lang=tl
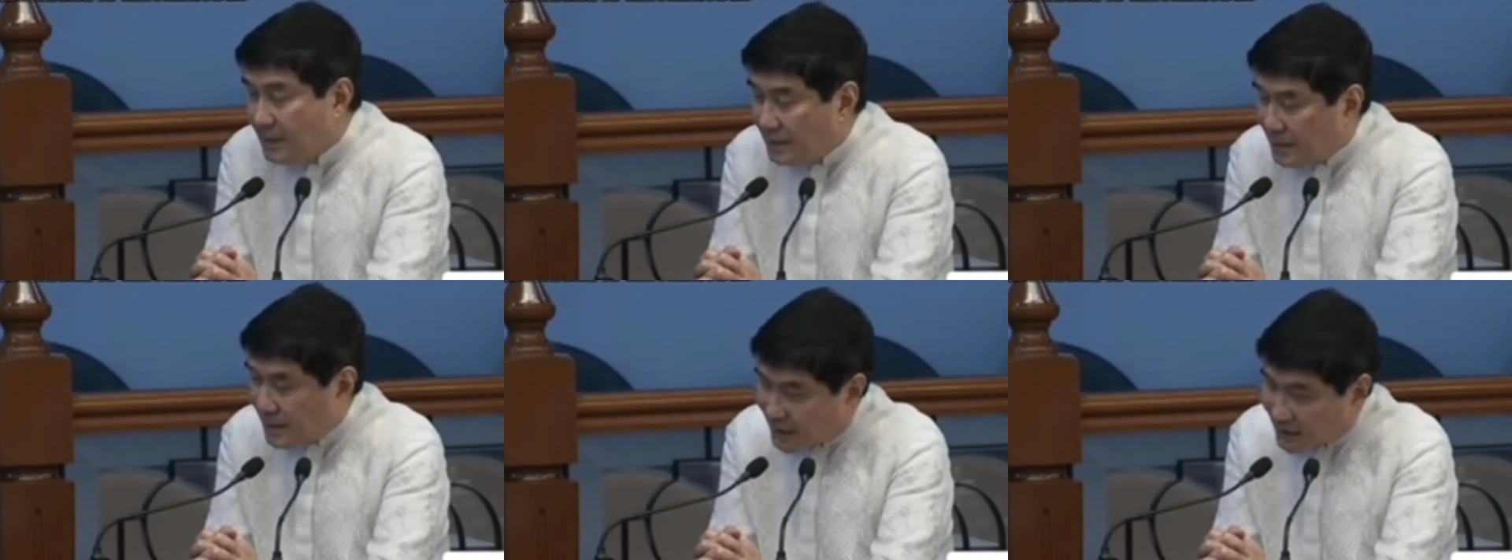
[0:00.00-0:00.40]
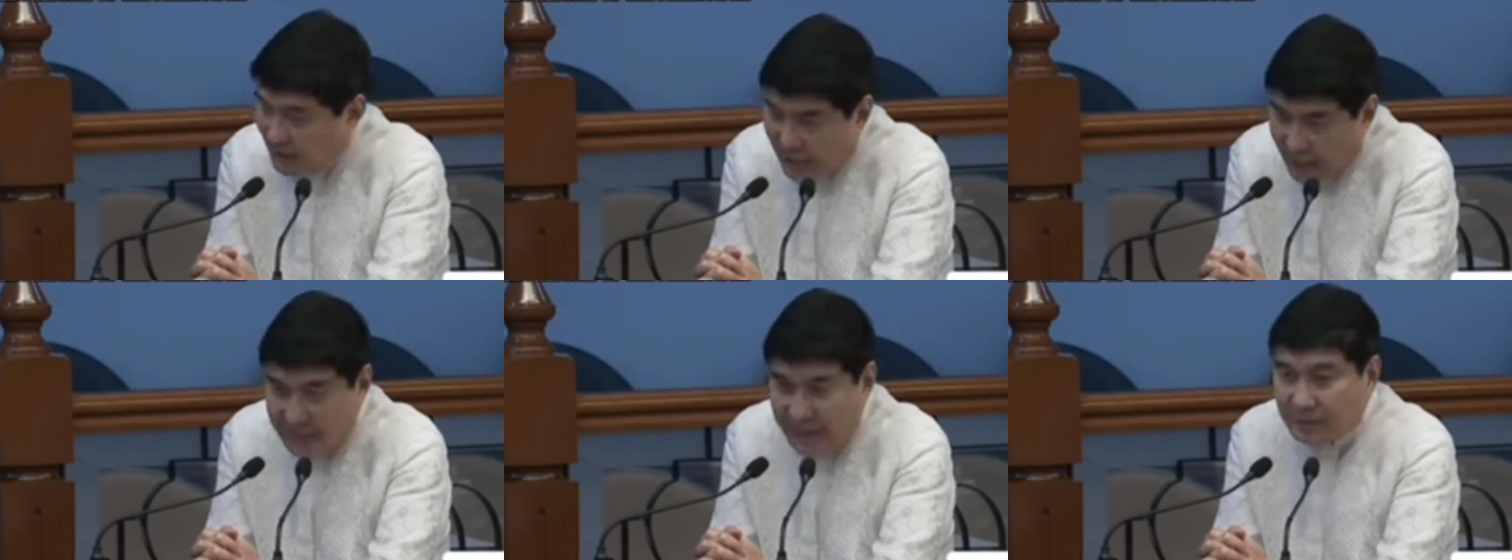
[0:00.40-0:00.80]

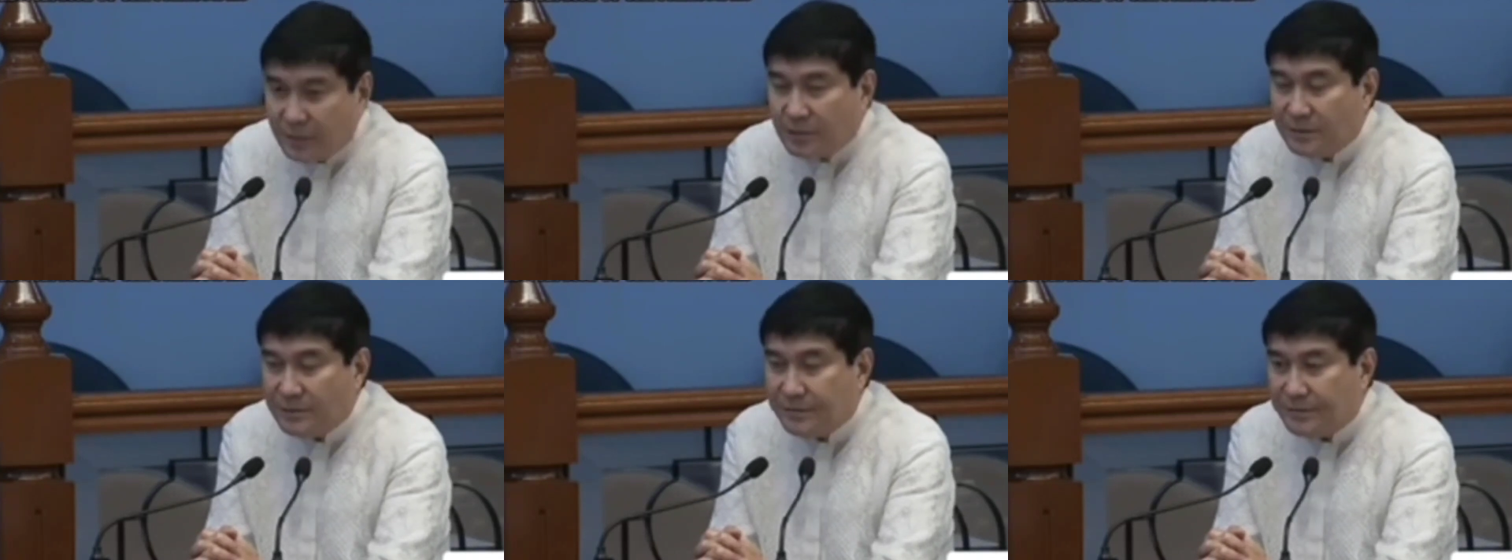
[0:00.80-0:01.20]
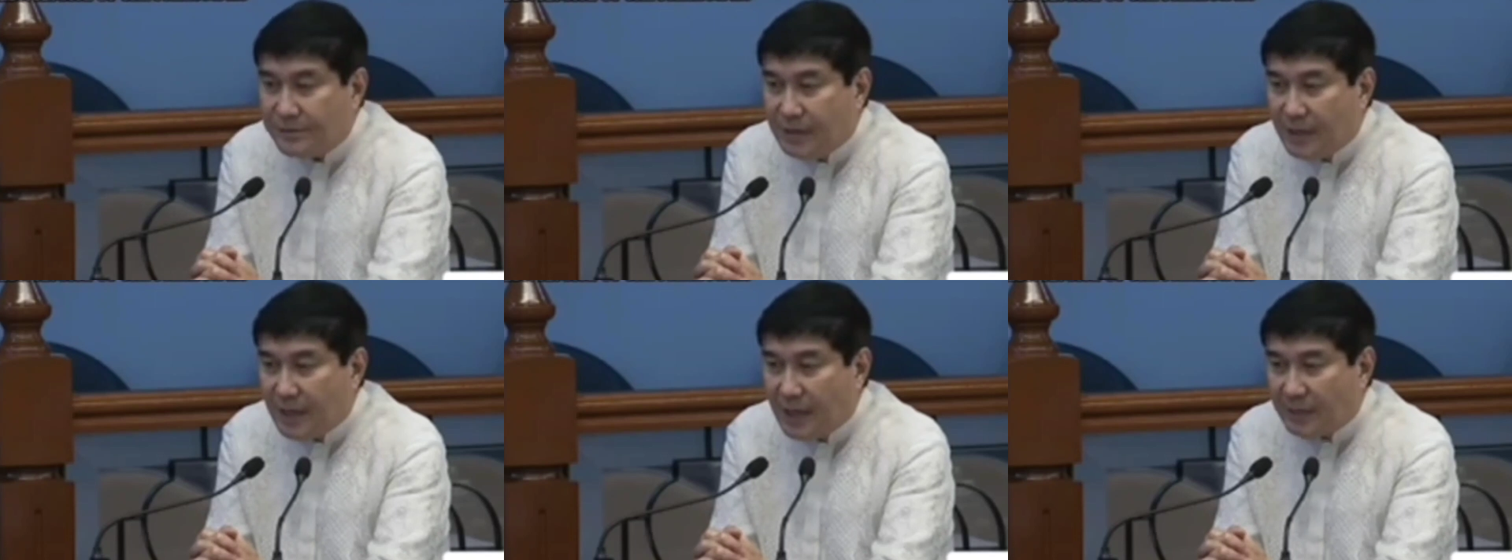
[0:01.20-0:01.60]
Nangyayari ito
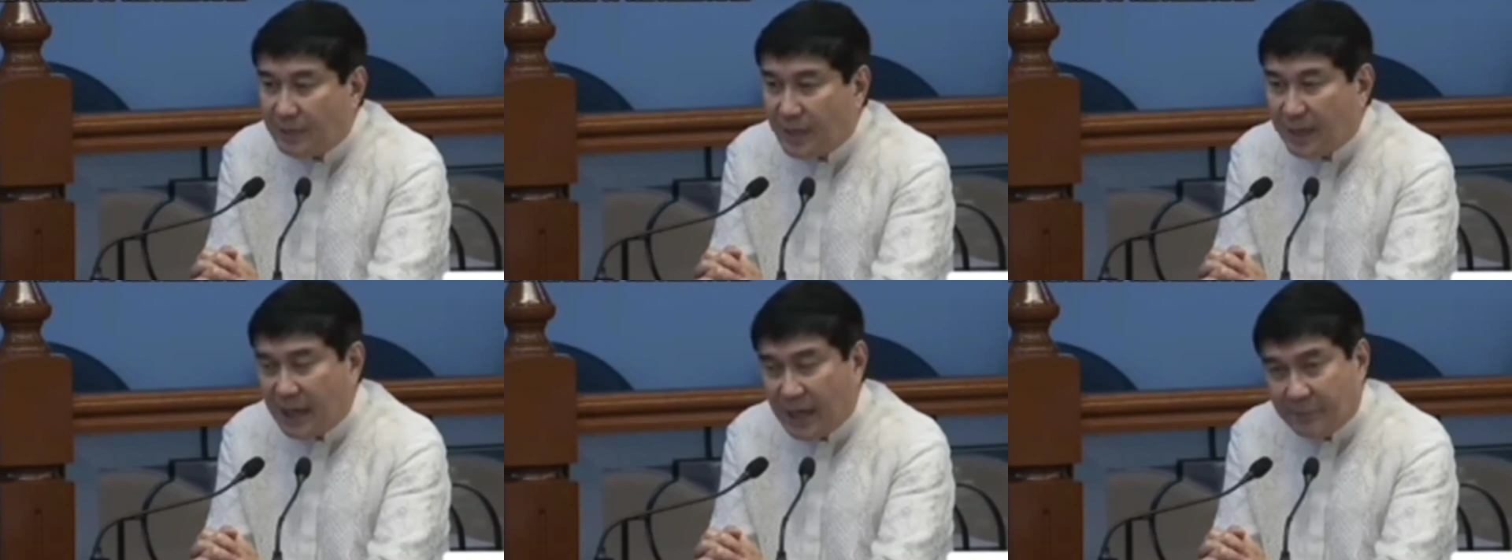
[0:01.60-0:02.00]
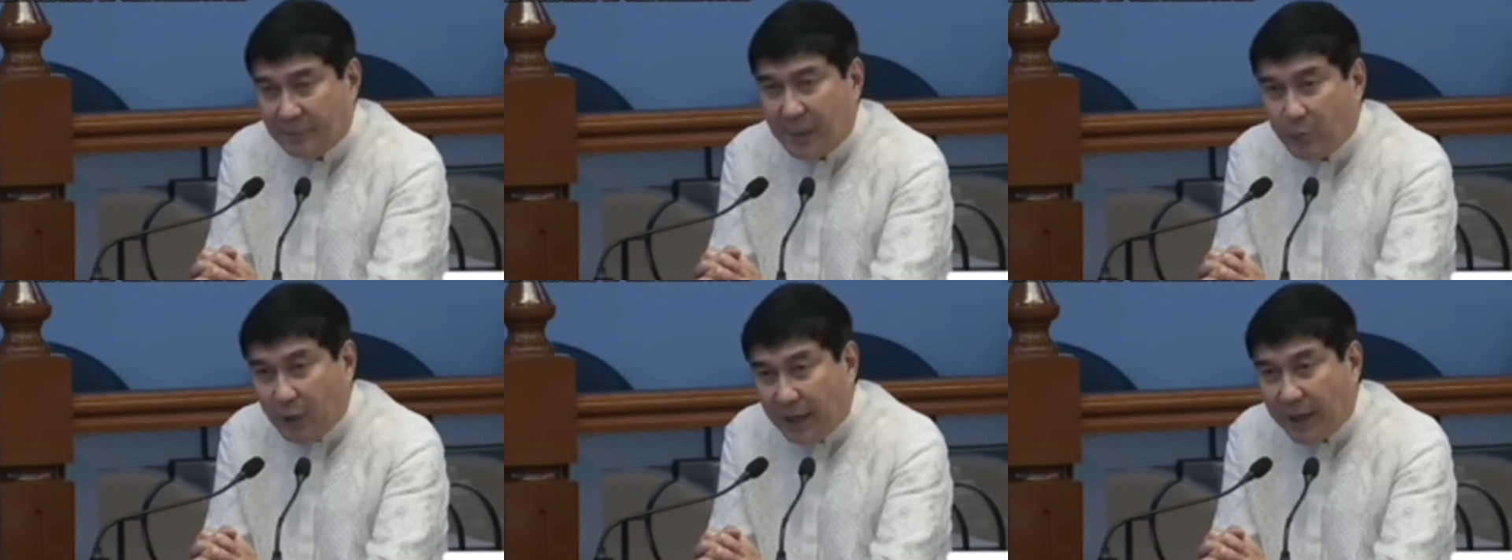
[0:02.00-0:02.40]
at mangyari pa
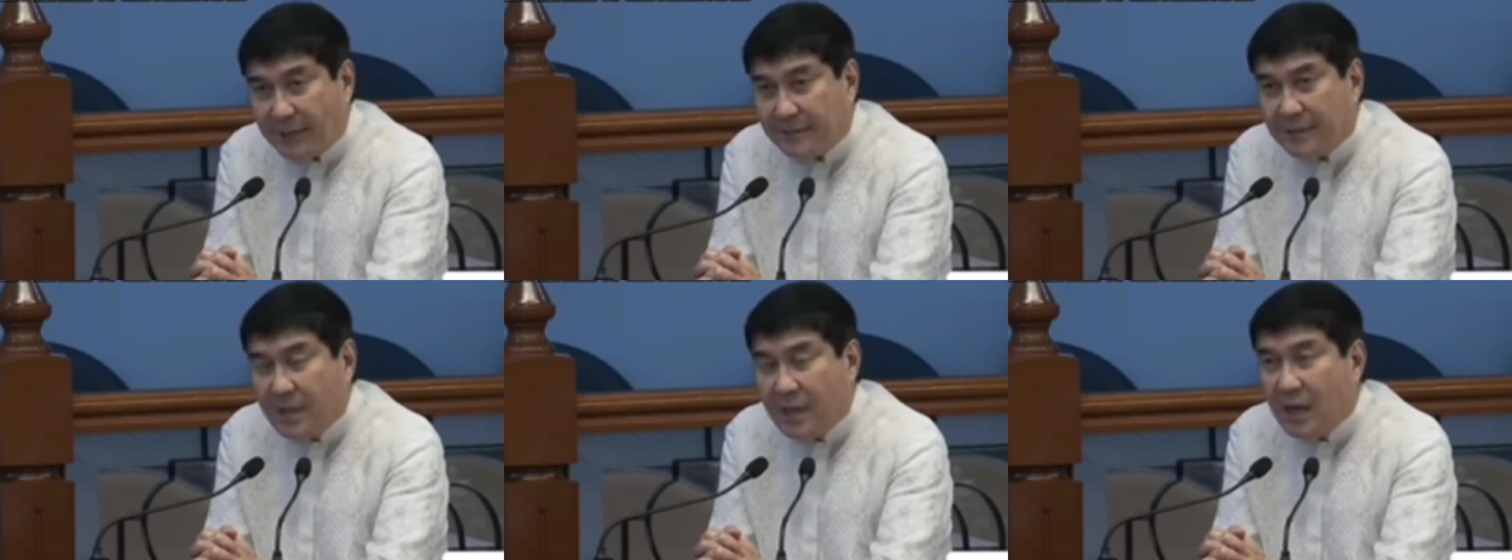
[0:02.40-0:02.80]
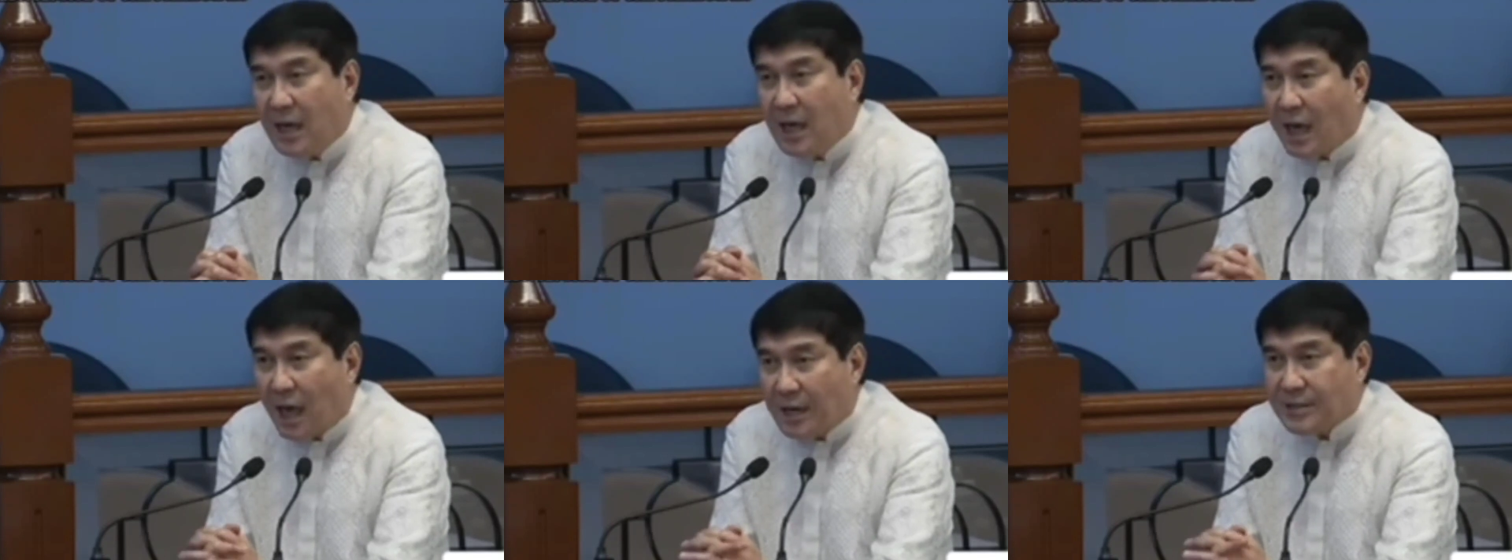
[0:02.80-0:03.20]
muli
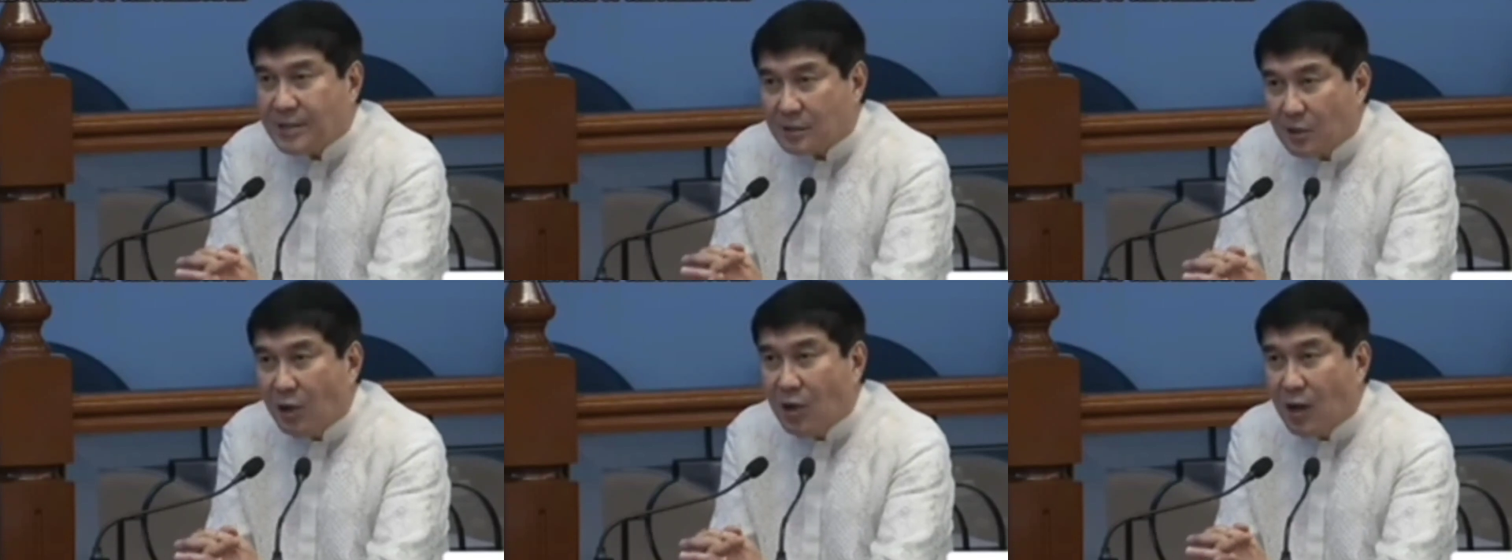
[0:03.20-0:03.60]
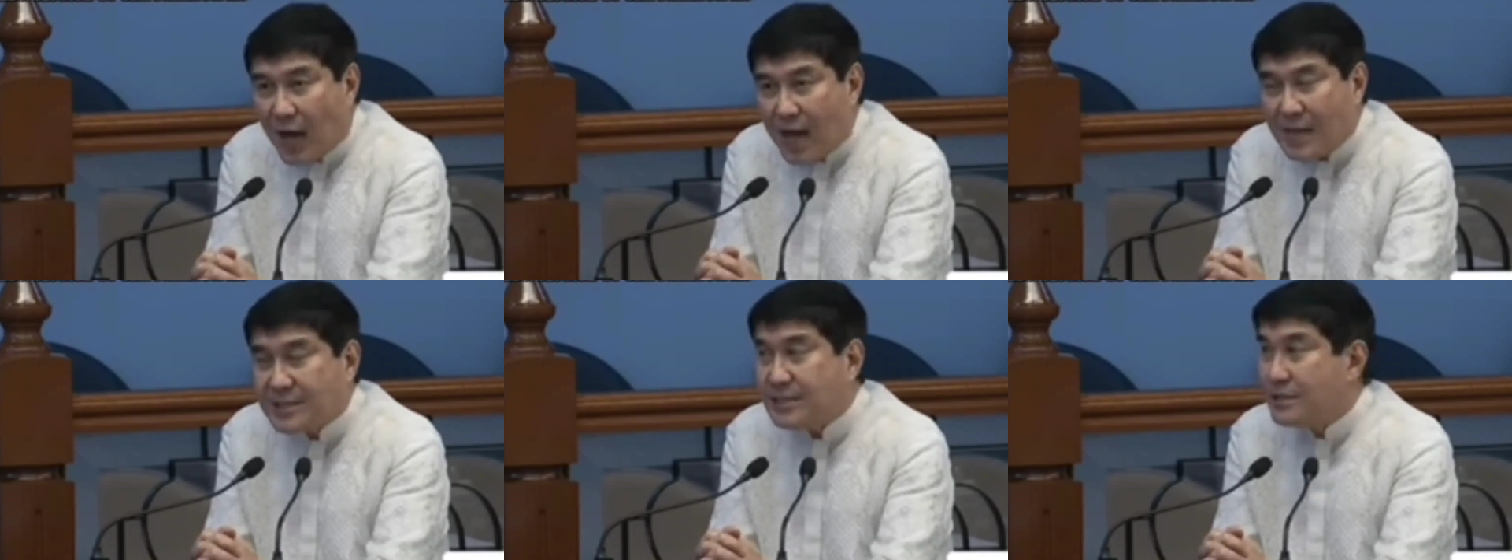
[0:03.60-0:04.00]
as long
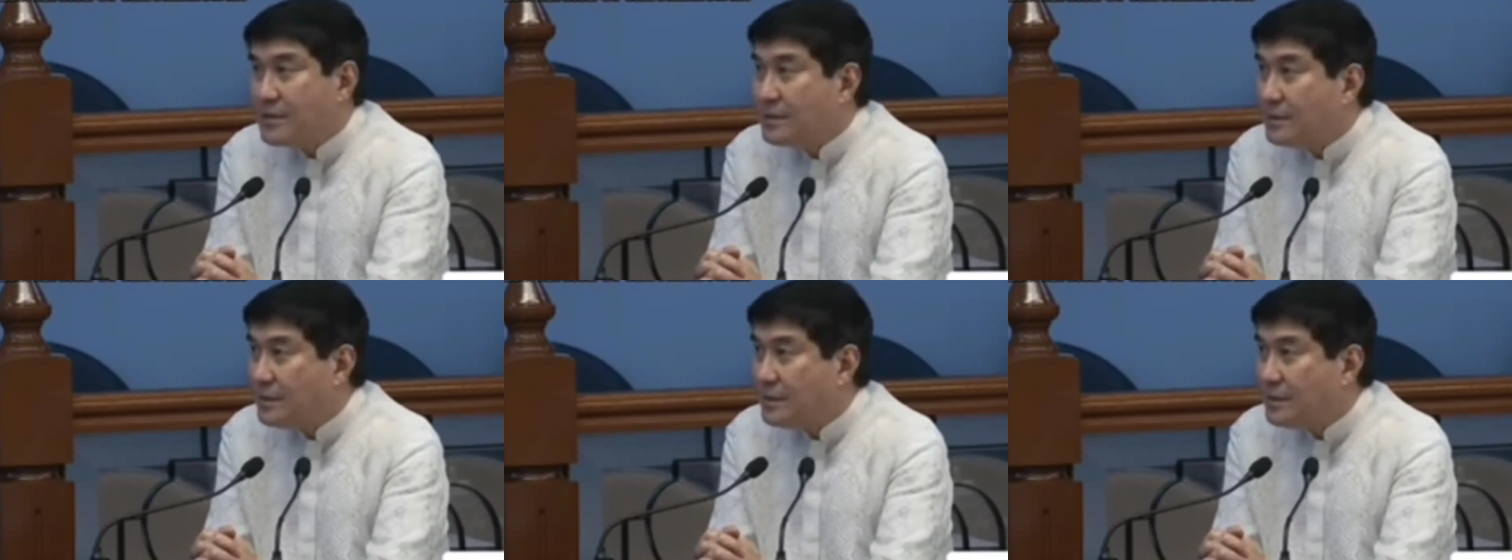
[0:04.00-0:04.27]
as